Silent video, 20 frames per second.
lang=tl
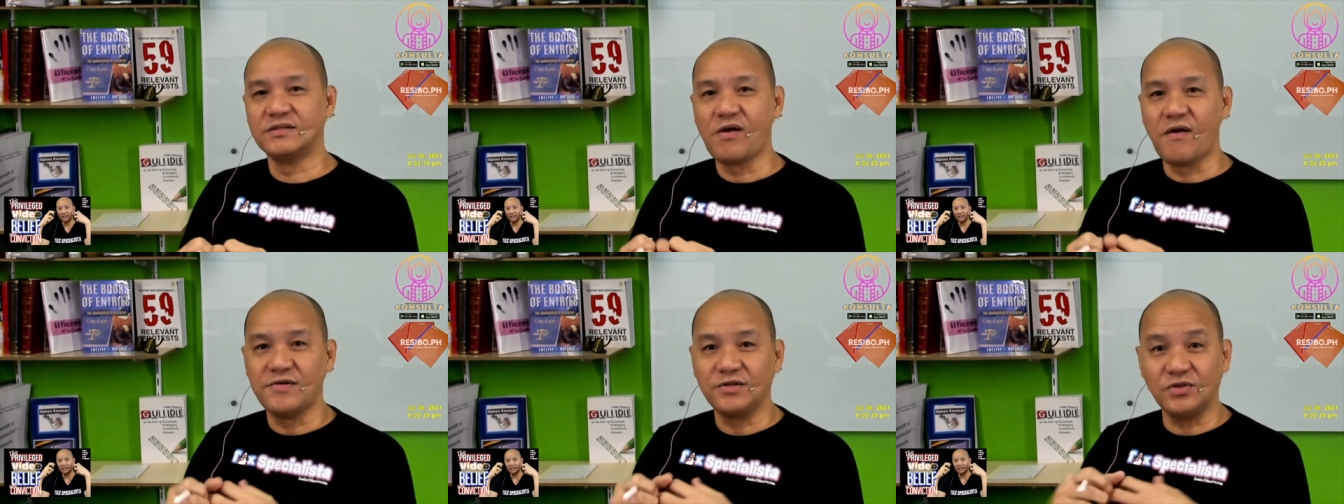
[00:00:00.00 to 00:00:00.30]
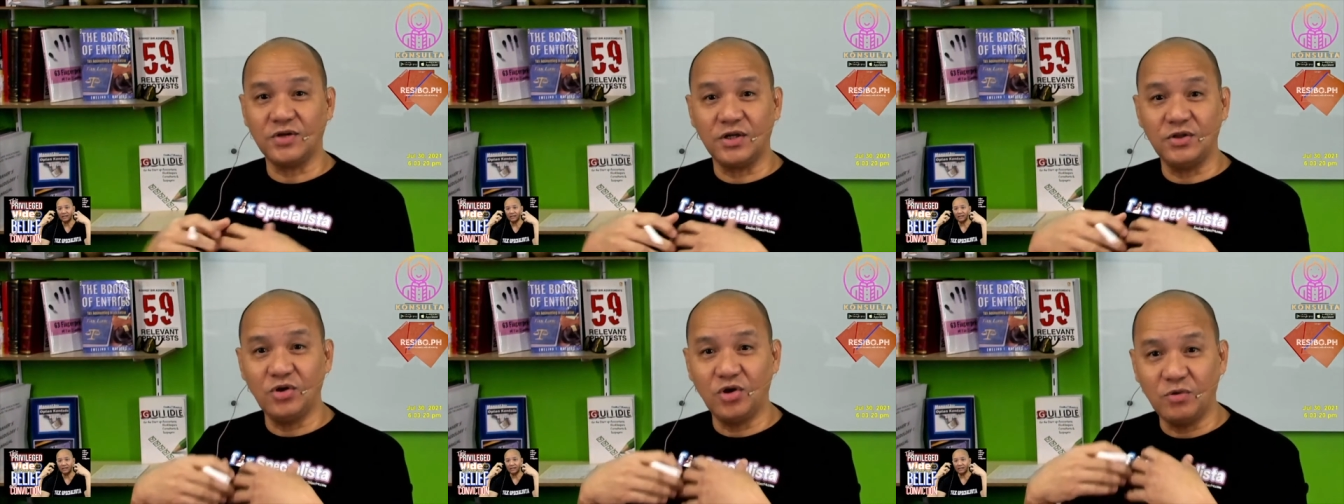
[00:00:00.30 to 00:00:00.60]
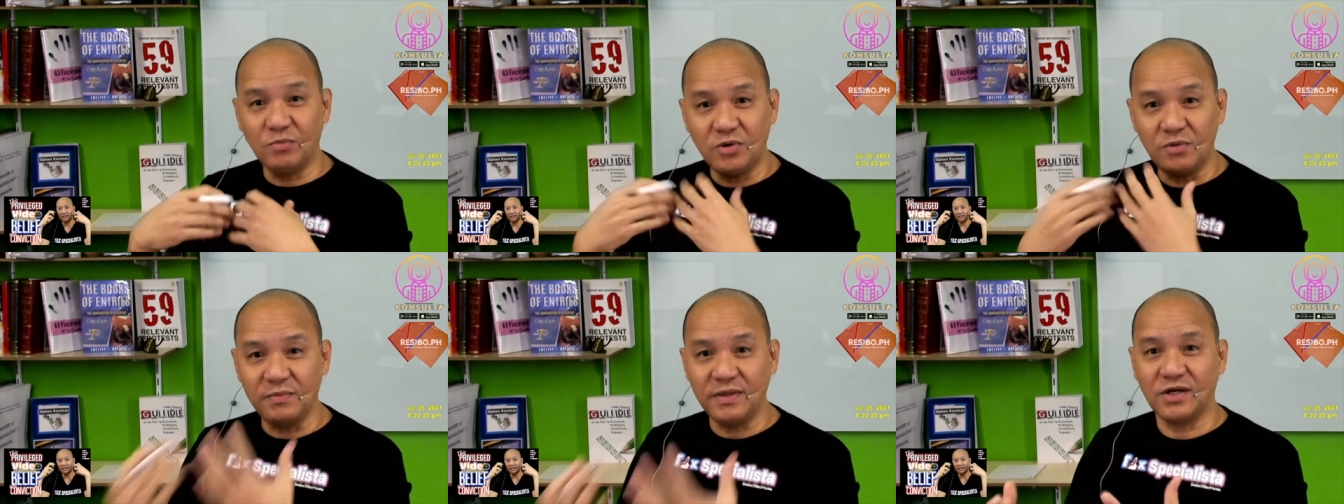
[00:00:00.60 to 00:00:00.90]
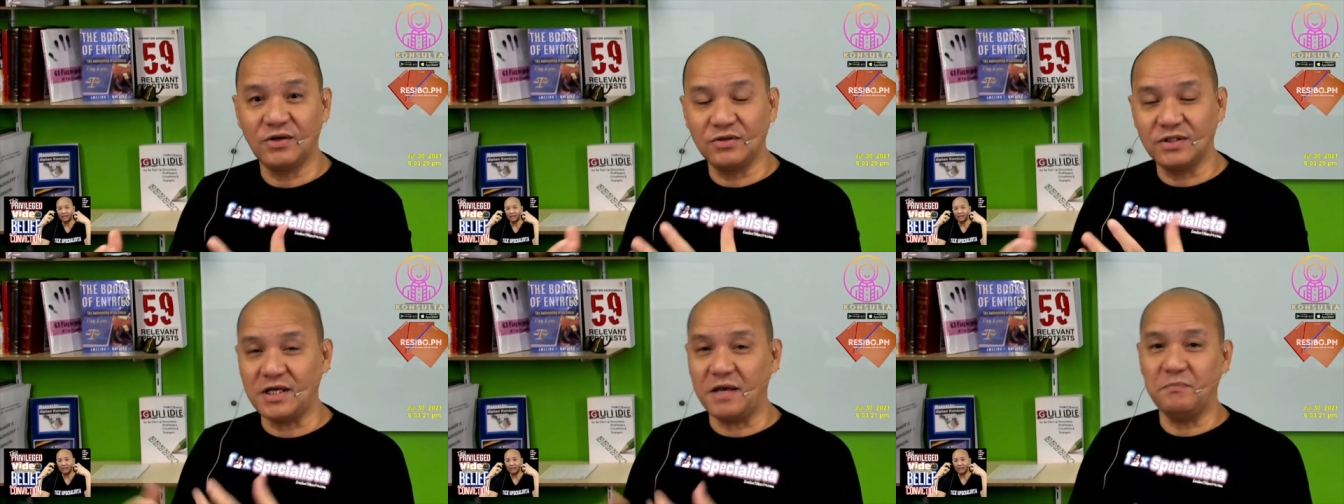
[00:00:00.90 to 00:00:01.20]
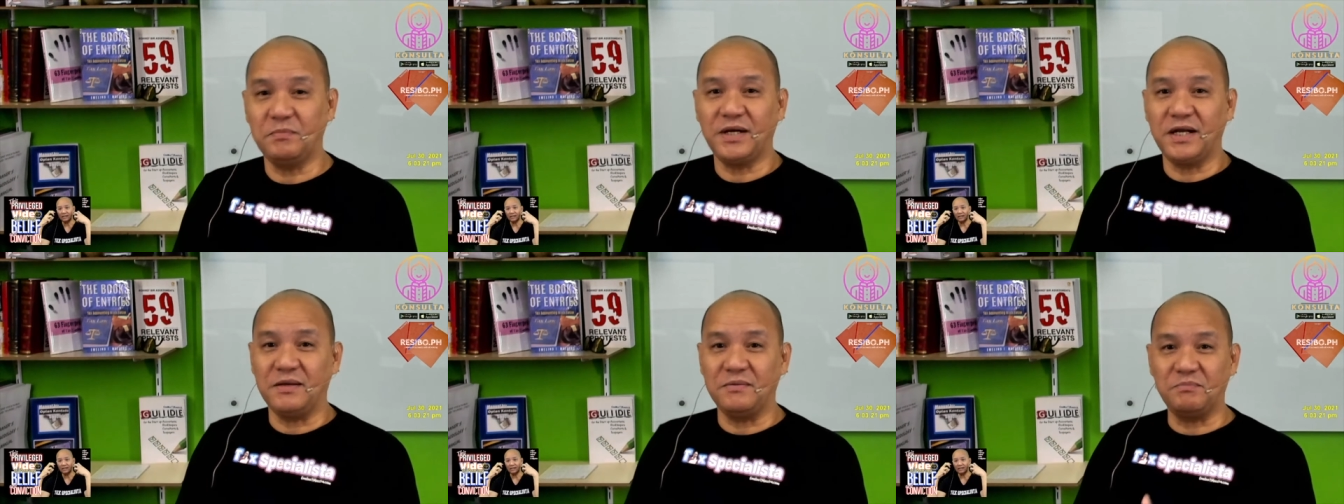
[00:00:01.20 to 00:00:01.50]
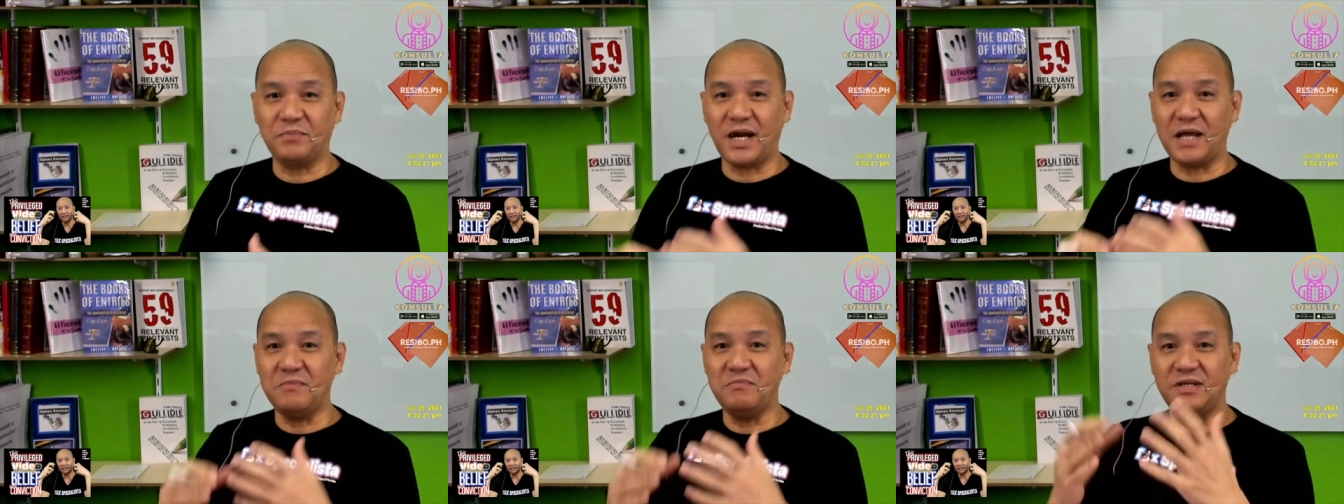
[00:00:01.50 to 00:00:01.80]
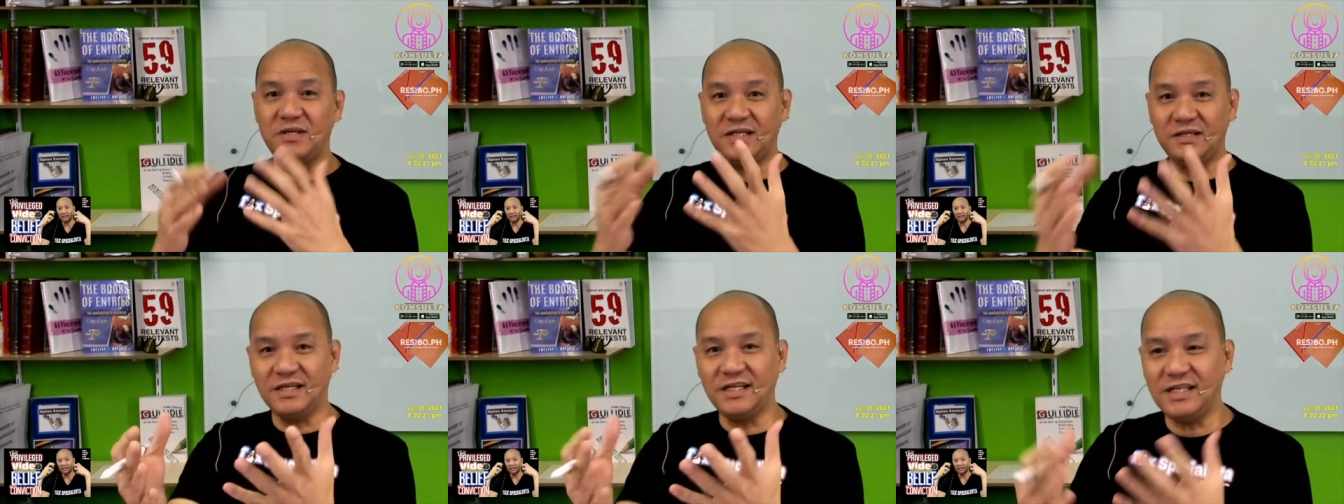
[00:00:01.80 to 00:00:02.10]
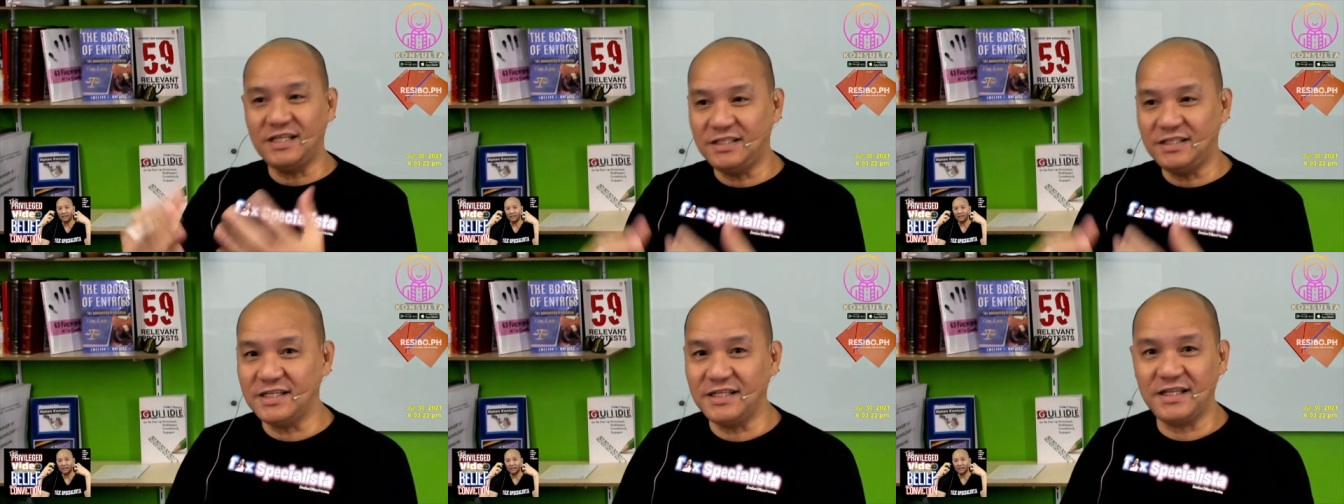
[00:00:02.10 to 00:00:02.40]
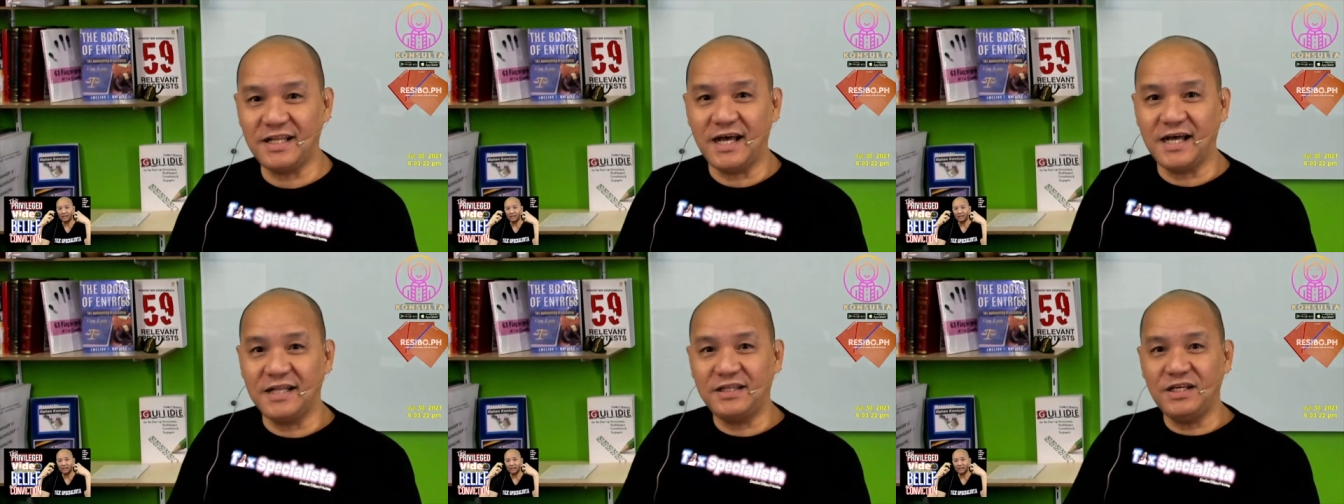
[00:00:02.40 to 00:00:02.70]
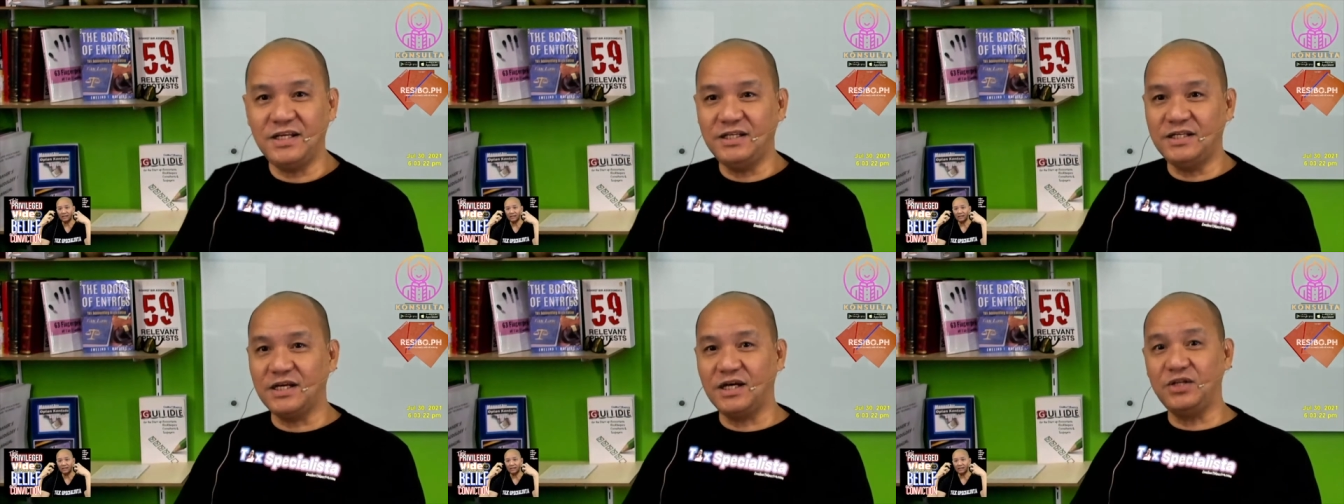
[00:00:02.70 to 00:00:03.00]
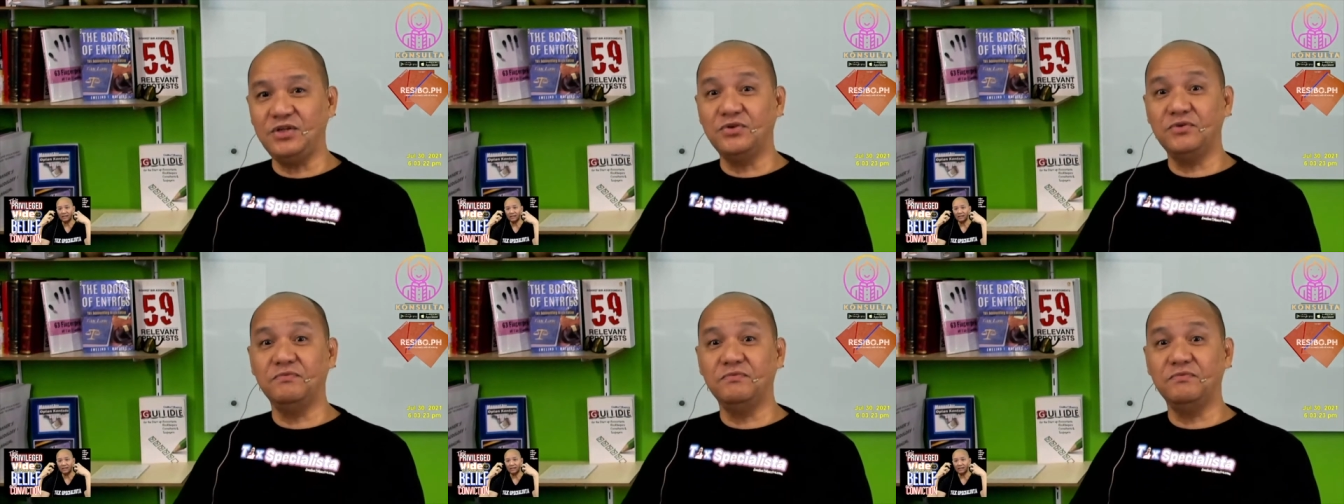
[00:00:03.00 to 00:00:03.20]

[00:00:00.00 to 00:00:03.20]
So, adobo, meron siyempre, prime ingredient natin diyan